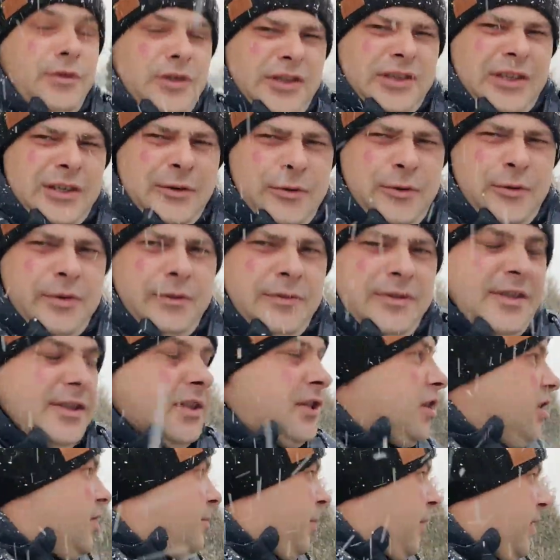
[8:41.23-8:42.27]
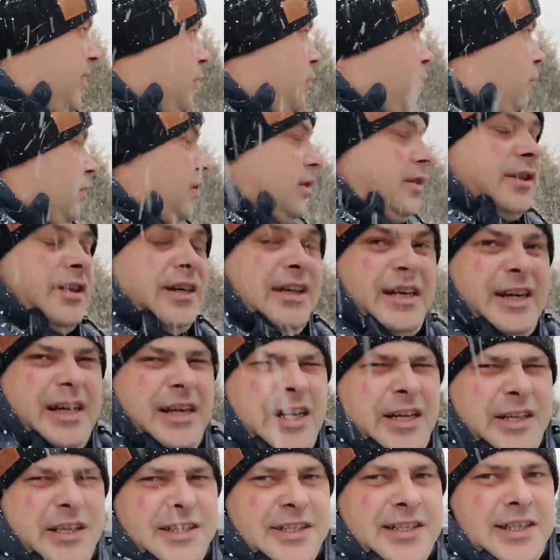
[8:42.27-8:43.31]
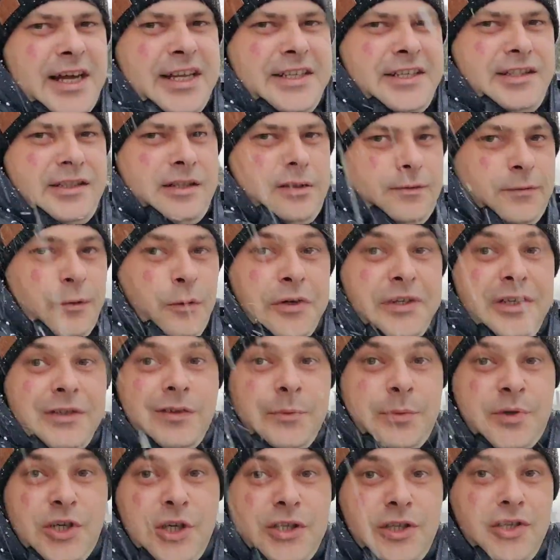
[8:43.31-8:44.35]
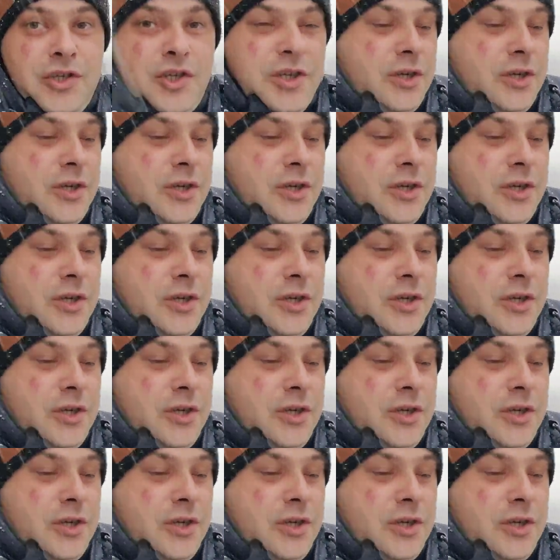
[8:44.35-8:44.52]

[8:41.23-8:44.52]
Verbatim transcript: Вот такое вот сейчас происходит. Сзади на фоне вообще